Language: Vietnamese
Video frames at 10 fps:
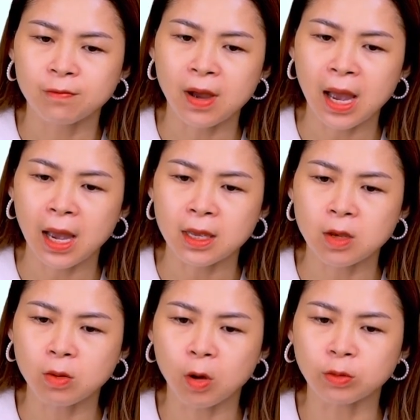Và
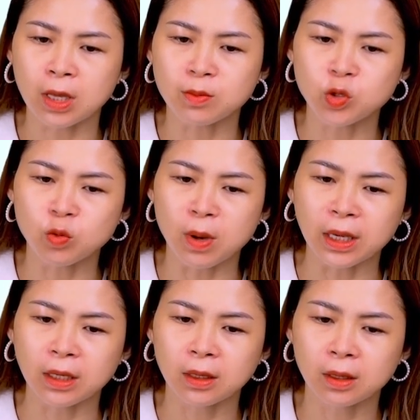yêu cầu tìm trung
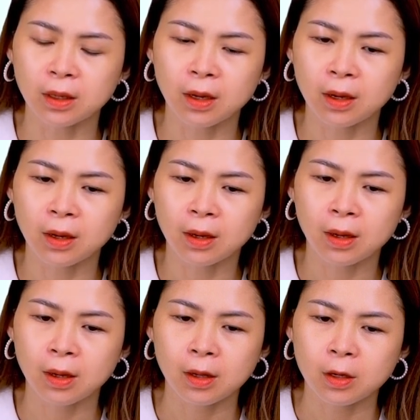bình.
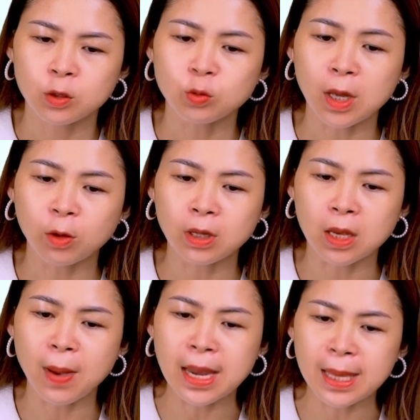Chúng ta có
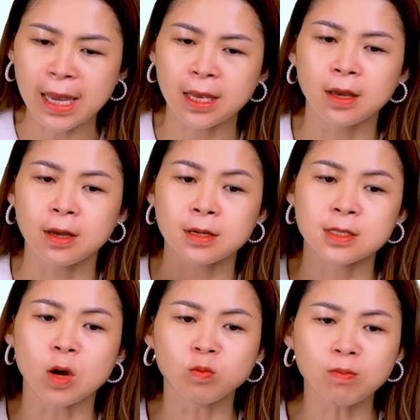thấy bài này
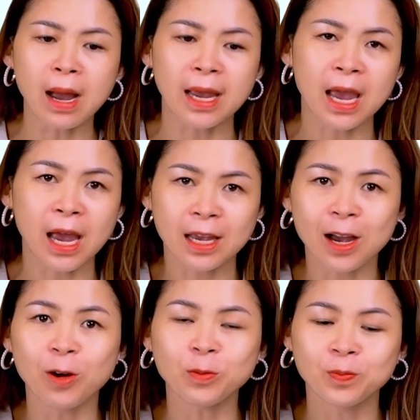giống bài hai
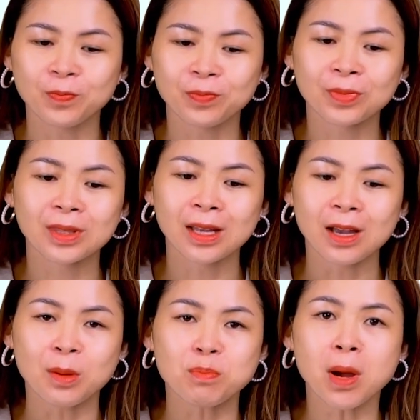không?
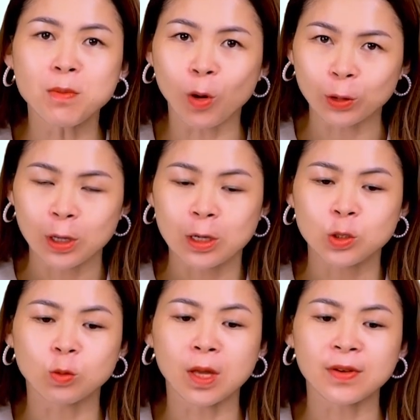Bước một,
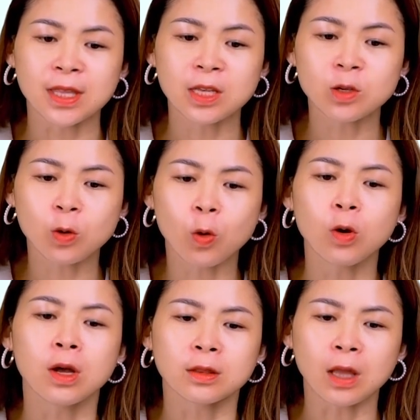chúng ta phải tính cho
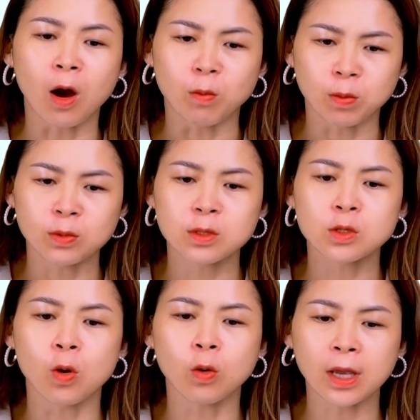cô tổng
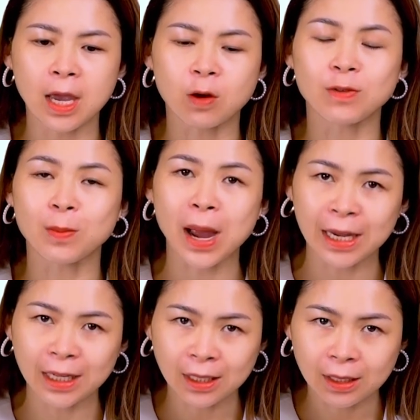số kẹo và
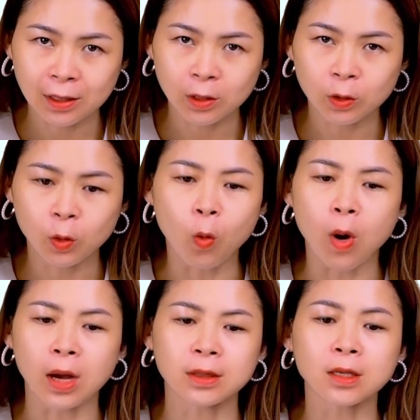bánh
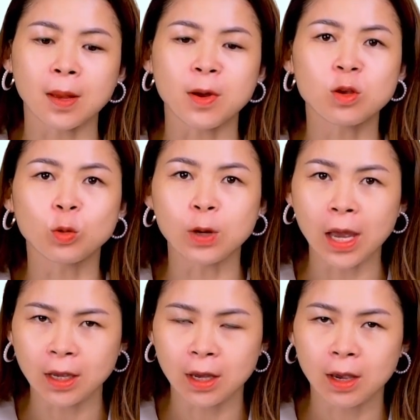của tất cả bao nhiêu túi
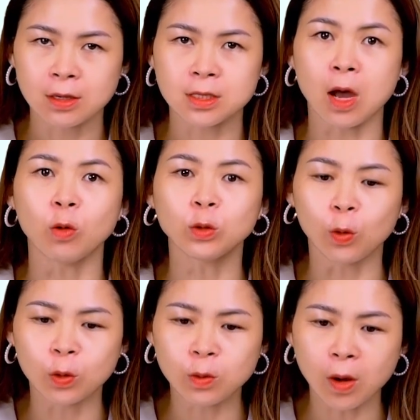đây? sáu
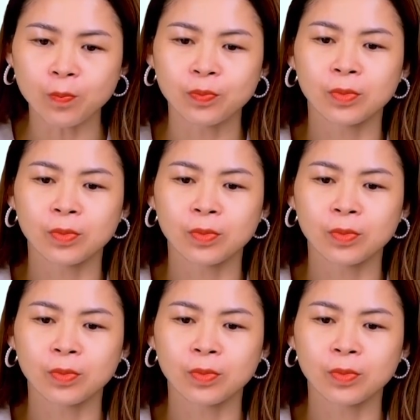túi, đúng không?